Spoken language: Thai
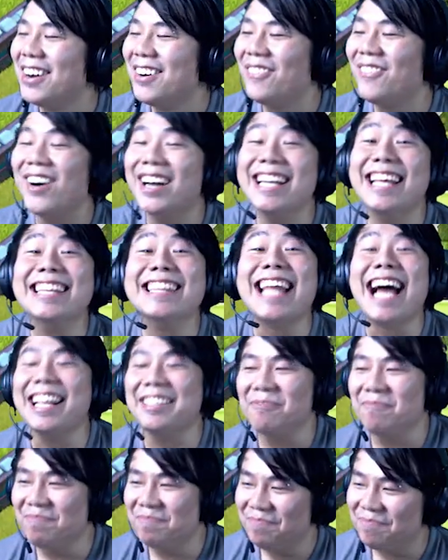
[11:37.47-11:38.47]
วอร์เดนตัน
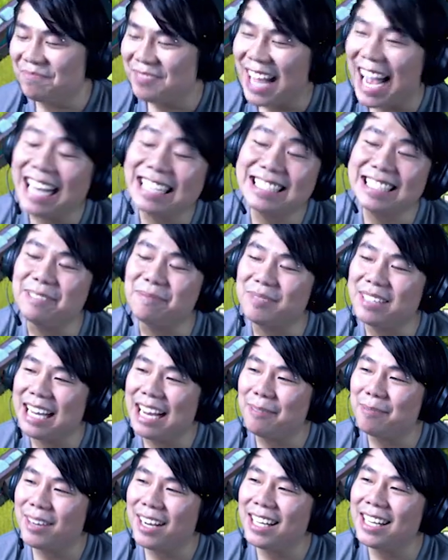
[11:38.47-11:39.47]
ห้าสิบนะค
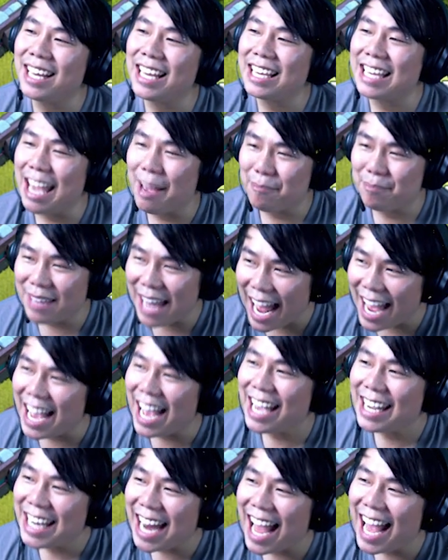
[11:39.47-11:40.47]
รับ ก็เลยเก็บได้
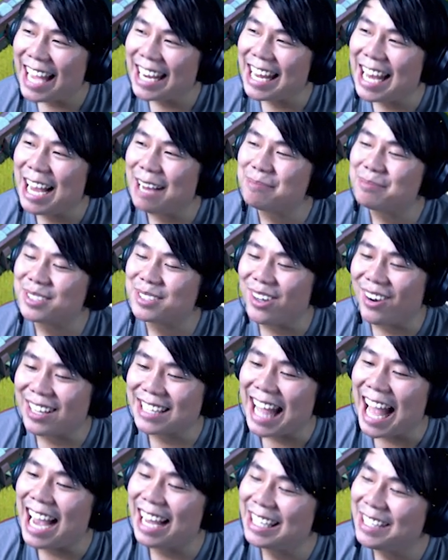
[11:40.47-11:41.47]
ให้ได้นะครับสอง
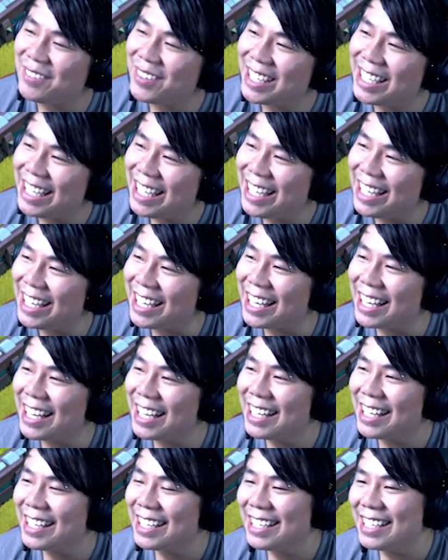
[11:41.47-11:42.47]
ถังนี่พอดี
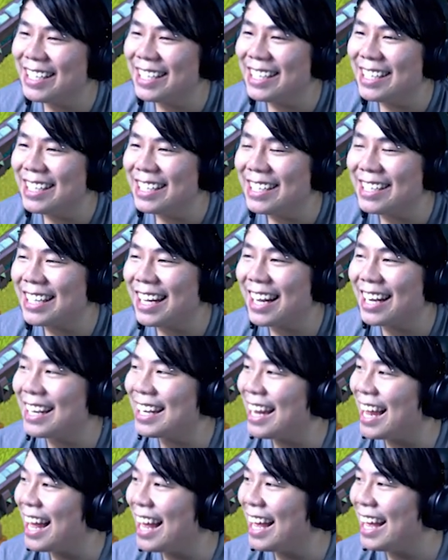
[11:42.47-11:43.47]
นั่น
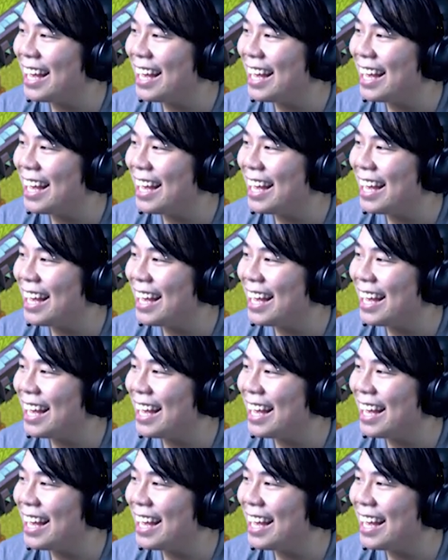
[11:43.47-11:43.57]
แหละ